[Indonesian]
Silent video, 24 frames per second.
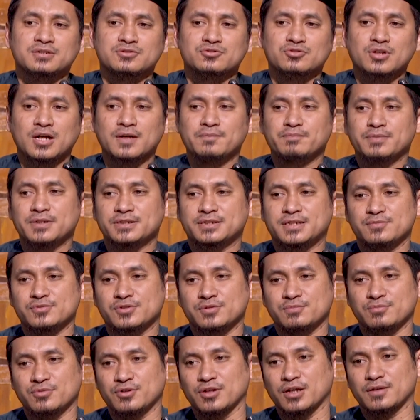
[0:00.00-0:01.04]
sampai jam
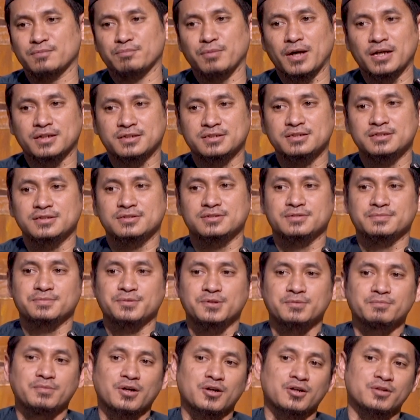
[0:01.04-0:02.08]
9 pagi itu
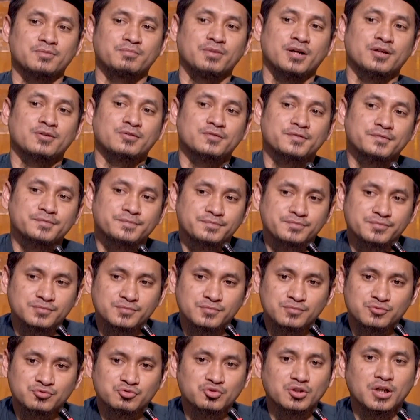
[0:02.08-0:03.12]
belum bangun-bangun
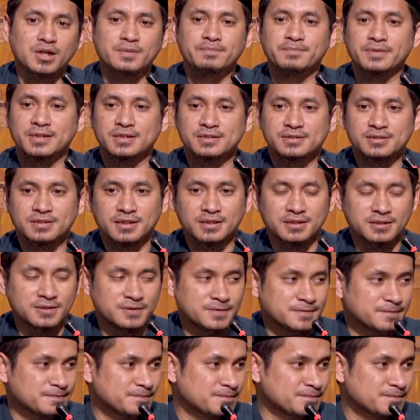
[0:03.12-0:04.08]
capek sekali.